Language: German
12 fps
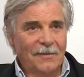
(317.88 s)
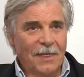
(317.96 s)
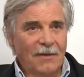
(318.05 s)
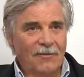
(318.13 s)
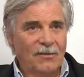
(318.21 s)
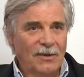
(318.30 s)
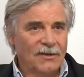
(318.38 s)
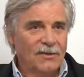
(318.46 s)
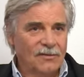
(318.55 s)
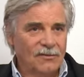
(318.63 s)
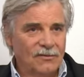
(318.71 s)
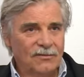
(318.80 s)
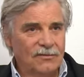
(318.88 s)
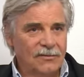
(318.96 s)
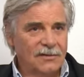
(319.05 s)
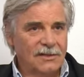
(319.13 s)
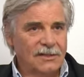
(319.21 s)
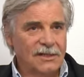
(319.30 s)
wenn man
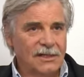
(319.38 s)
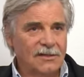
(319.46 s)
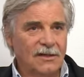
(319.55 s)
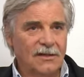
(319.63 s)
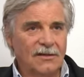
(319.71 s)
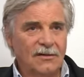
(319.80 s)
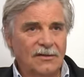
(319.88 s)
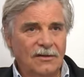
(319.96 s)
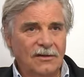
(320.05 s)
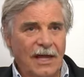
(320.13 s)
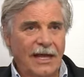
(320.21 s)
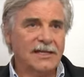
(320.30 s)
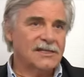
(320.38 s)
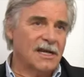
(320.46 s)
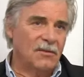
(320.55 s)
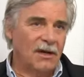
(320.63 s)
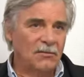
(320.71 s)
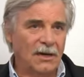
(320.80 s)
sieht, äh, ein
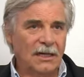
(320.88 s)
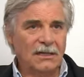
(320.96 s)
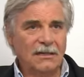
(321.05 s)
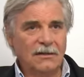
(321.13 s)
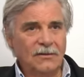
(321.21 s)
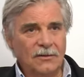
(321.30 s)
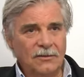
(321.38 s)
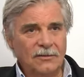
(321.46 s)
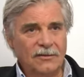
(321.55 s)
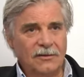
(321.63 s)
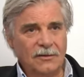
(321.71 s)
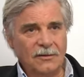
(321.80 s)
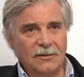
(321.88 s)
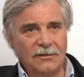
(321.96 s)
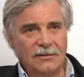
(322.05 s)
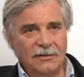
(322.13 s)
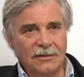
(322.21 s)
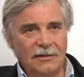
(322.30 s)
einsamer Mann, Hund
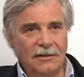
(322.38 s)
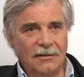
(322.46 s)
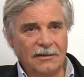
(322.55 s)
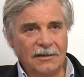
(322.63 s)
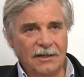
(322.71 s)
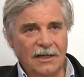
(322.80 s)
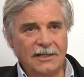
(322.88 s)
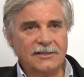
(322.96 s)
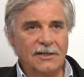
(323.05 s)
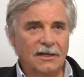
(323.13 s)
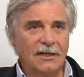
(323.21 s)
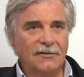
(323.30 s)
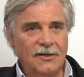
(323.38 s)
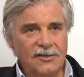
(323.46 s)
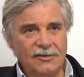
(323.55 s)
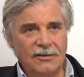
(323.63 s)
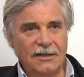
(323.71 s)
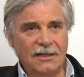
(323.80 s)
tot, äh, letzte
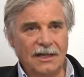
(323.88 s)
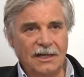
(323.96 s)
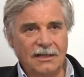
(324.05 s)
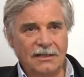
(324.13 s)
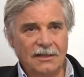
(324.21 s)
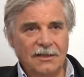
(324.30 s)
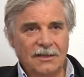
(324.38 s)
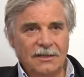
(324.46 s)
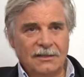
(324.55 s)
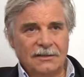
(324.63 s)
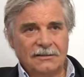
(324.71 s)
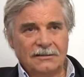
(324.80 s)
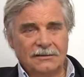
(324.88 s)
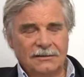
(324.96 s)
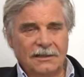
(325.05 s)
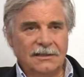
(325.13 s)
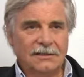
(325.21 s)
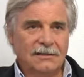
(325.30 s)
Klavierschüler geht und
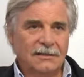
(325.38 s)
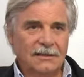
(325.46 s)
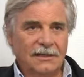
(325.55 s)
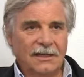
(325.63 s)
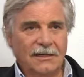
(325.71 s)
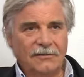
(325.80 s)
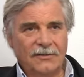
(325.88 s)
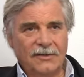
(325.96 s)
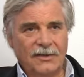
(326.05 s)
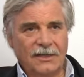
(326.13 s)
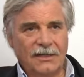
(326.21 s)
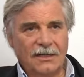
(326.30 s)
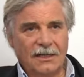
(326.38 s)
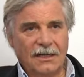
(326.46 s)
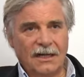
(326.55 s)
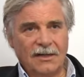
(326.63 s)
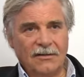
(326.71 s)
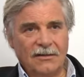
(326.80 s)
dann äh, findet er
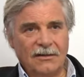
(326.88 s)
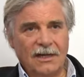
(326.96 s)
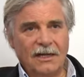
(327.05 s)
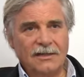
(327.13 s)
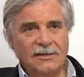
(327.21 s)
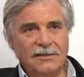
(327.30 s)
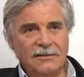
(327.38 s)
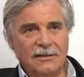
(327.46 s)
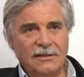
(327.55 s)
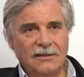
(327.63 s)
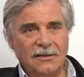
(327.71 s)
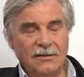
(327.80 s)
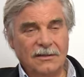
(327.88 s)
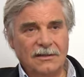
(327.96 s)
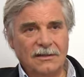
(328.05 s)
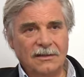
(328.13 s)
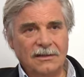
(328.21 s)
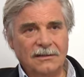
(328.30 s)
keinen Kontakt zur
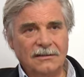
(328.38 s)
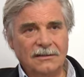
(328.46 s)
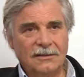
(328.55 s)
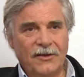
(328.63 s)
Tochter und